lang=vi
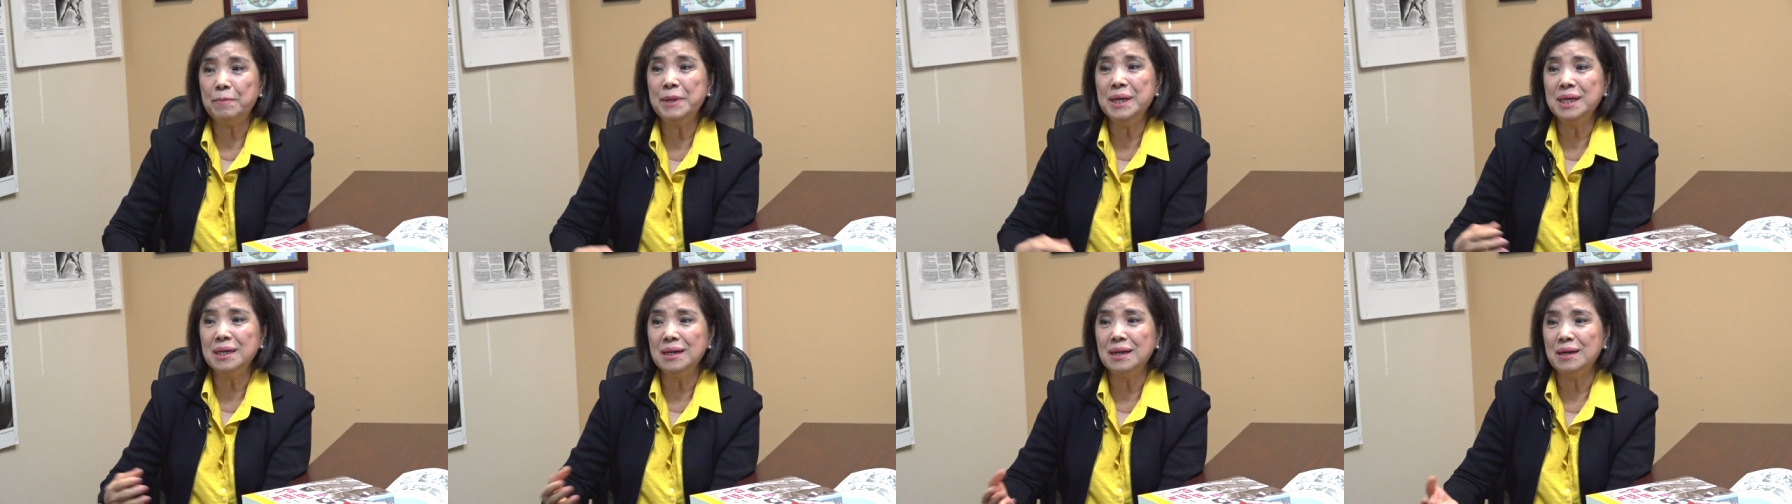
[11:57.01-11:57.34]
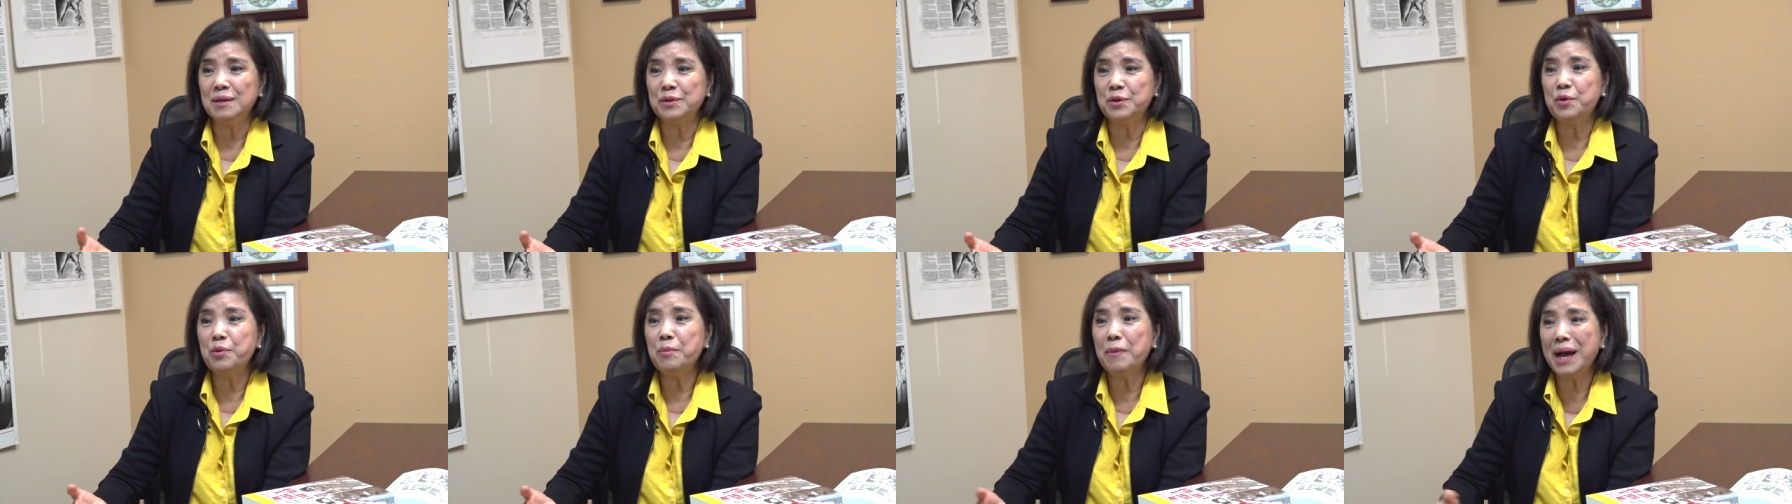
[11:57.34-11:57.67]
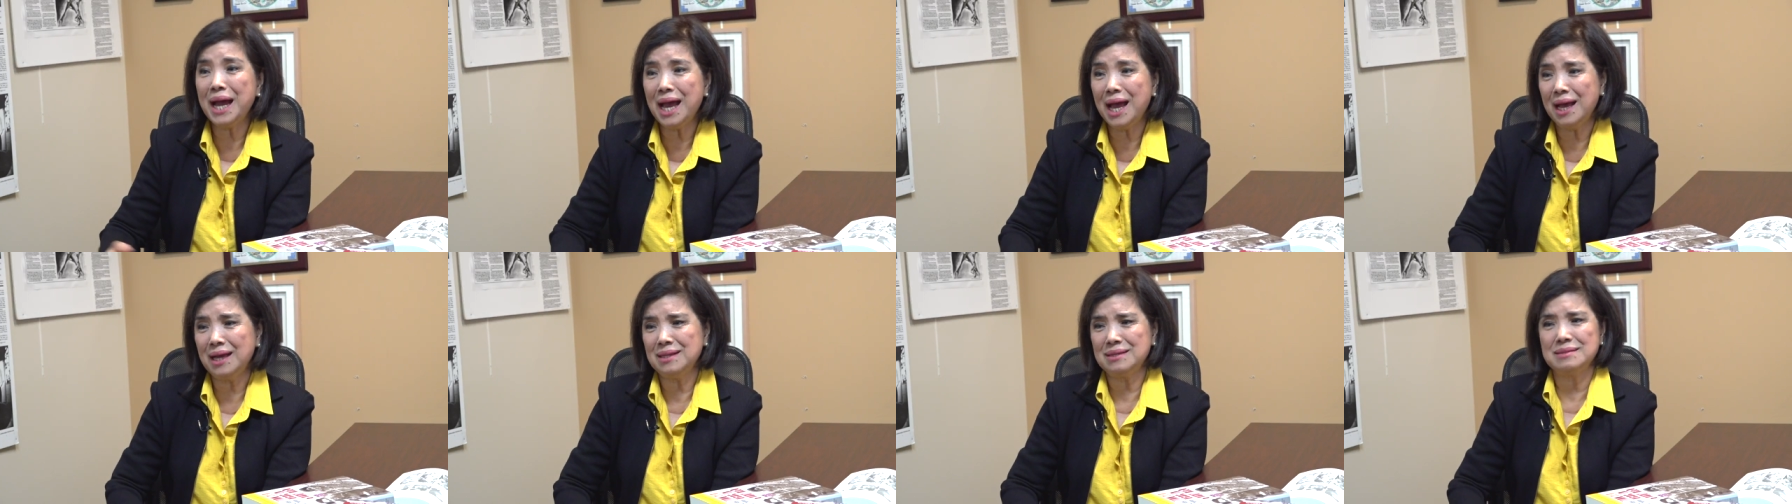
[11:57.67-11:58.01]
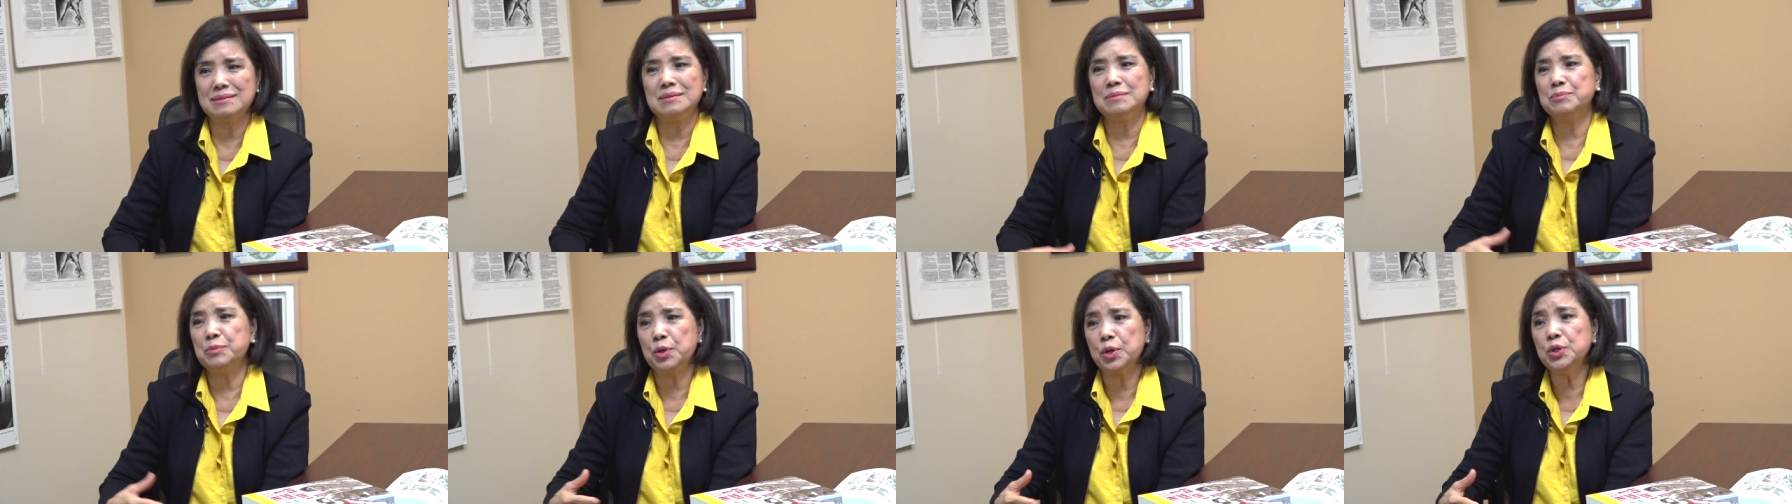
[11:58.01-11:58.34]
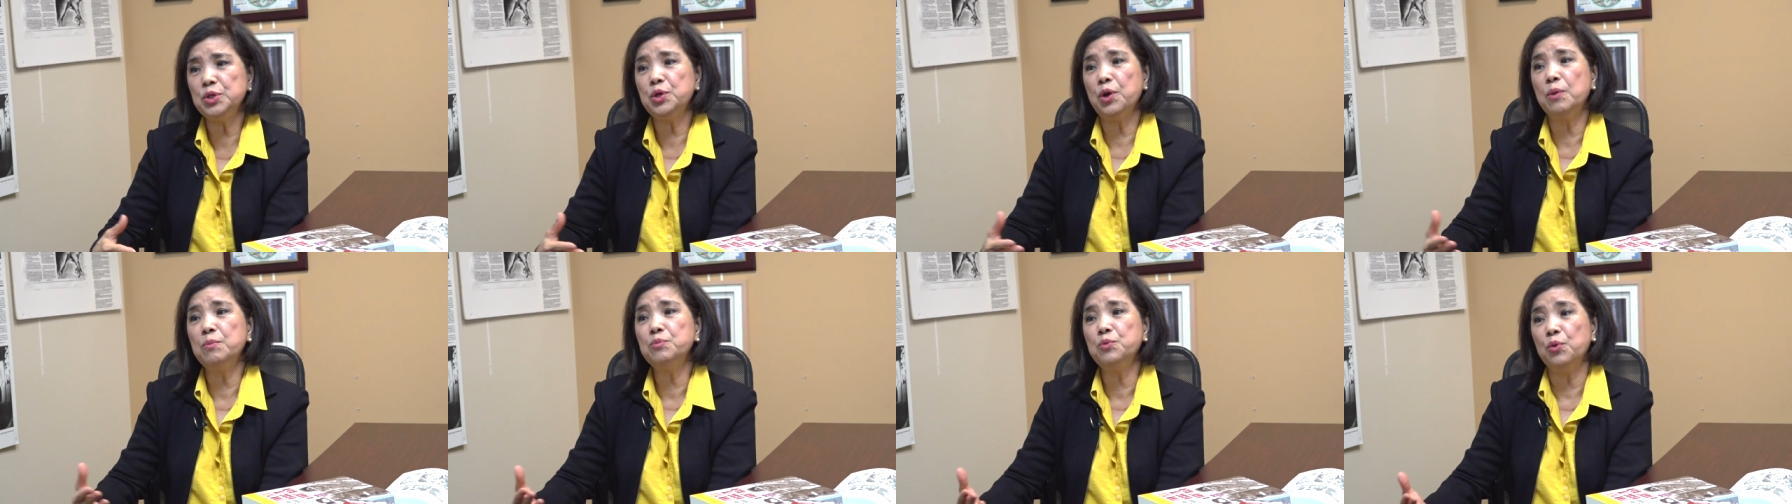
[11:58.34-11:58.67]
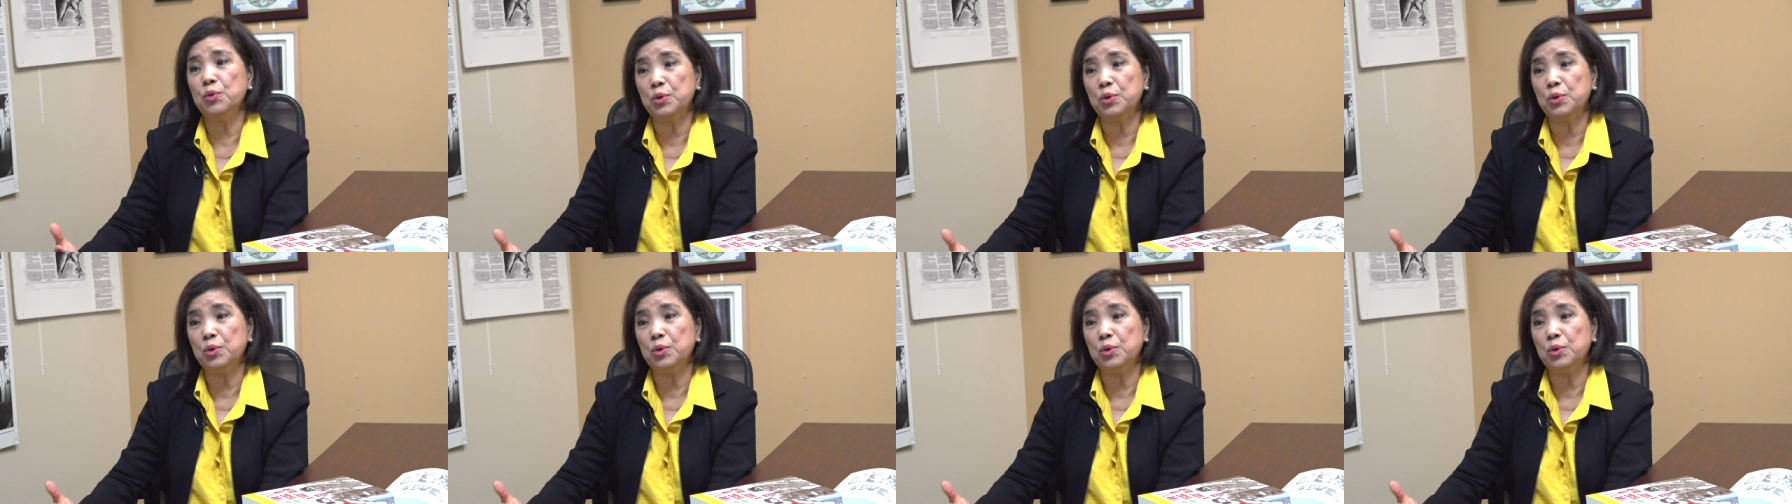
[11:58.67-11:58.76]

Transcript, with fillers: bình ở roma một cái nhóm